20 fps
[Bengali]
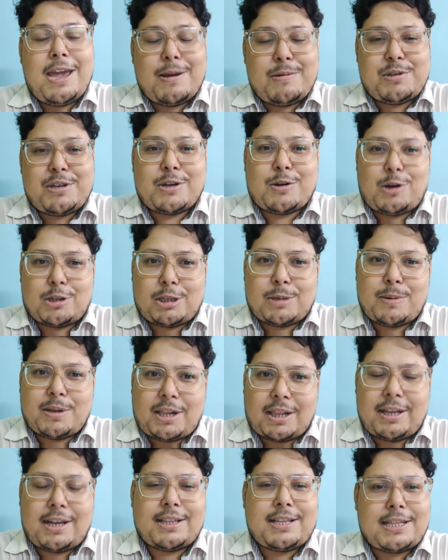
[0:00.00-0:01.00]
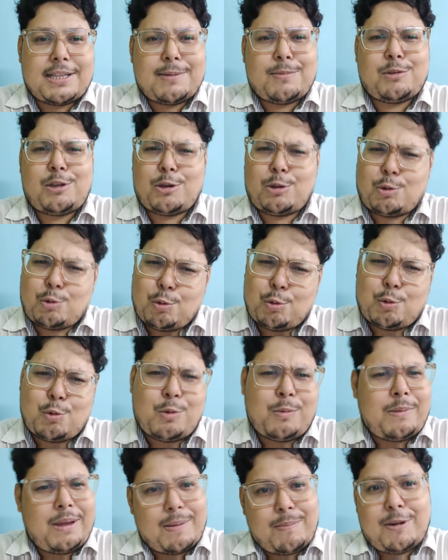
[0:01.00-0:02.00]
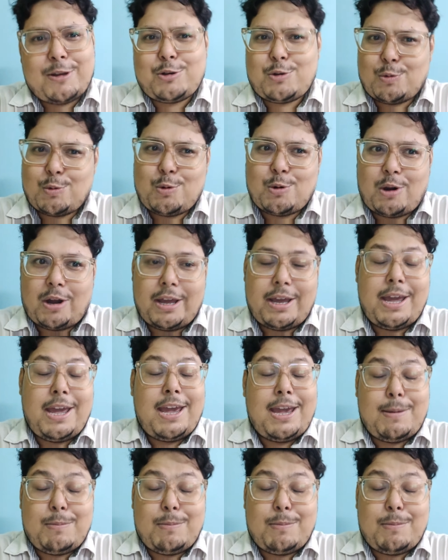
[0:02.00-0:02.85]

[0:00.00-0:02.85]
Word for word: এবং সেই কথাবার্তা থেকে তাদের মধ্যে তুতু ম্যামে শুরু হয়